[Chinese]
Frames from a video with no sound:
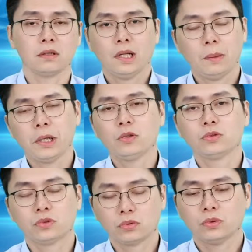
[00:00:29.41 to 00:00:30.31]
那美
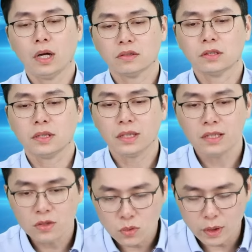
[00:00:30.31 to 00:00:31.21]
股主要是
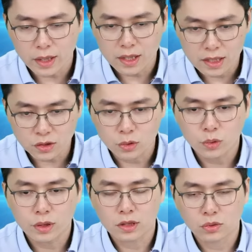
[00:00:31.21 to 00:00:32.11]
因为联准
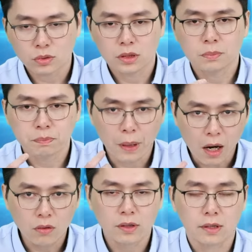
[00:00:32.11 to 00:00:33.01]
会的主席
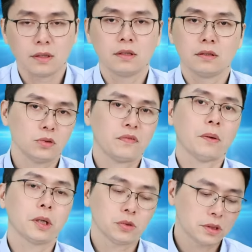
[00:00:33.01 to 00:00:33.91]
鲍尔就是
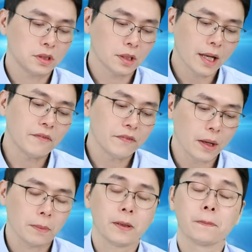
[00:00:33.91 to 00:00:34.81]
发表最新的看法，